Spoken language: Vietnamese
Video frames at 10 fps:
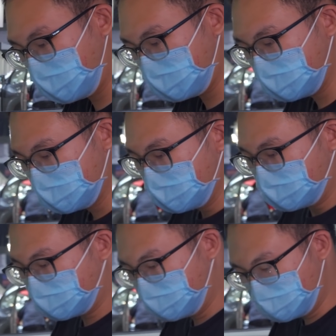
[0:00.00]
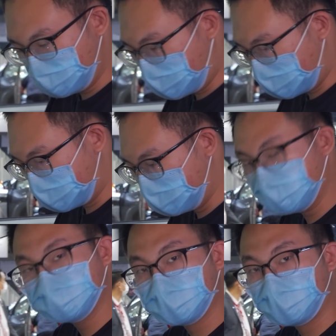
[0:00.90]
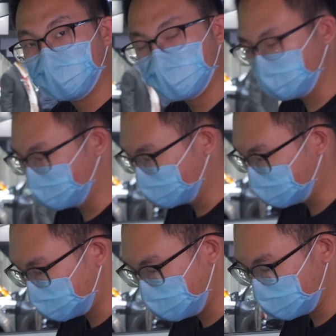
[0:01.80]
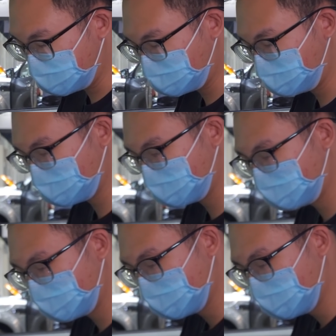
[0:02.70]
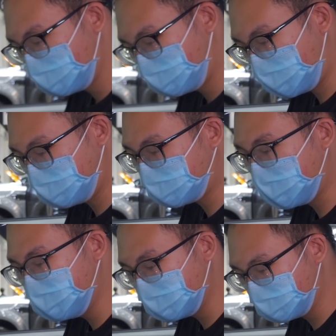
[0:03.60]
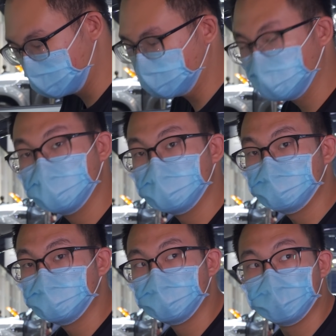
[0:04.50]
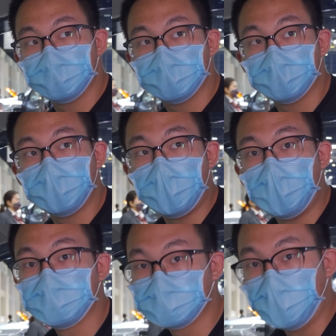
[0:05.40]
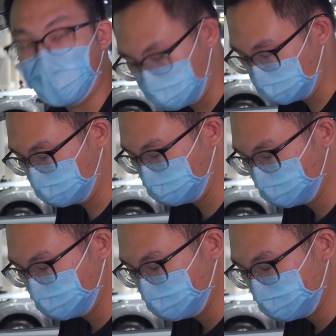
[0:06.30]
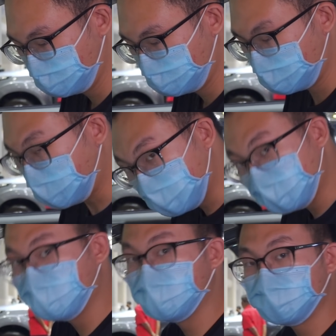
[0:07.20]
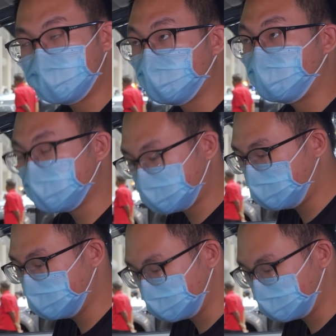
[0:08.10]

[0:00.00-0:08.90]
vậy. Thế nhưng mà ở đây sẽ có một cái điểm mới giá trị này. Phanh tay điện tử và auto hold. Xpander bây giờ đã có phanh tay